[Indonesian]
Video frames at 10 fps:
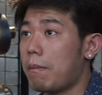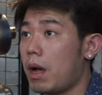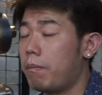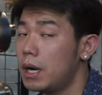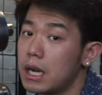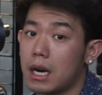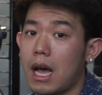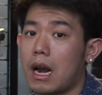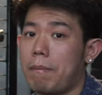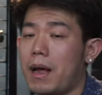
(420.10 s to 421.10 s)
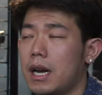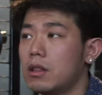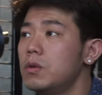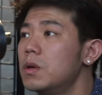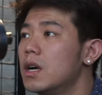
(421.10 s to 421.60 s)
emang bener garapannya
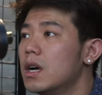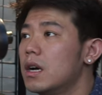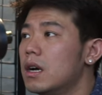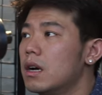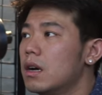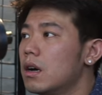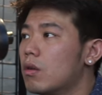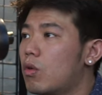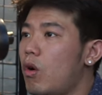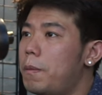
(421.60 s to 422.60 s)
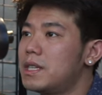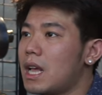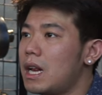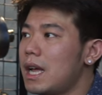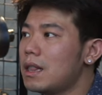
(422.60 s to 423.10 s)
tuh gue
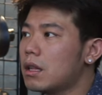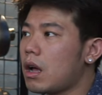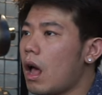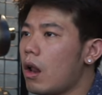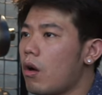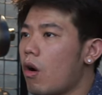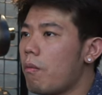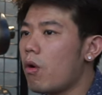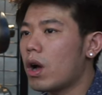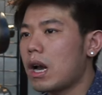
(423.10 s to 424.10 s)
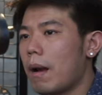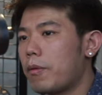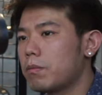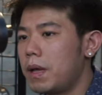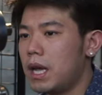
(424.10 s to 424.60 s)
bisa lihat kalau ngomong kenal
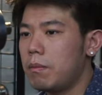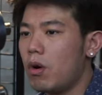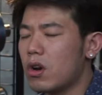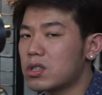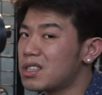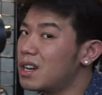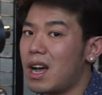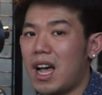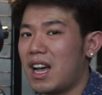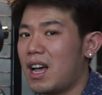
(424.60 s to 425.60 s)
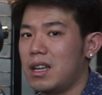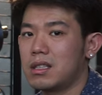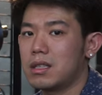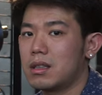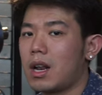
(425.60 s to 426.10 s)
pot bikin boros enggak
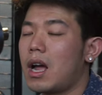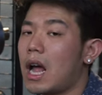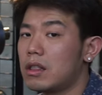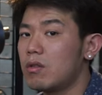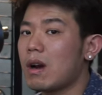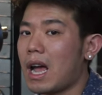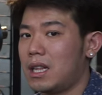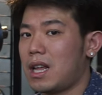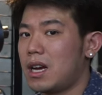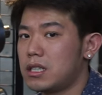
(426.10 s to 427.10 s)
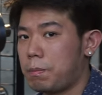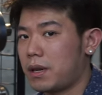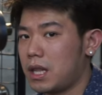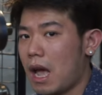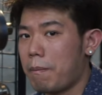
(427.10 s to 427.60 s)
guys tergantung rakitannya
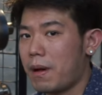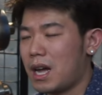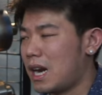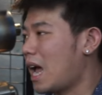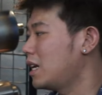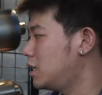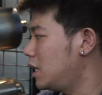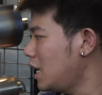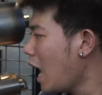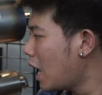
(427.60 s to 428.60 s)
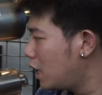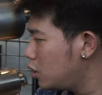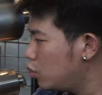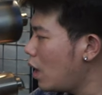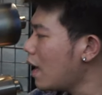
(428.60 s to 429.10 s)
seperti apa nah di sini ada
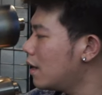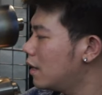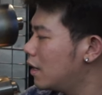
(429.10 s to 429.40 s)
juga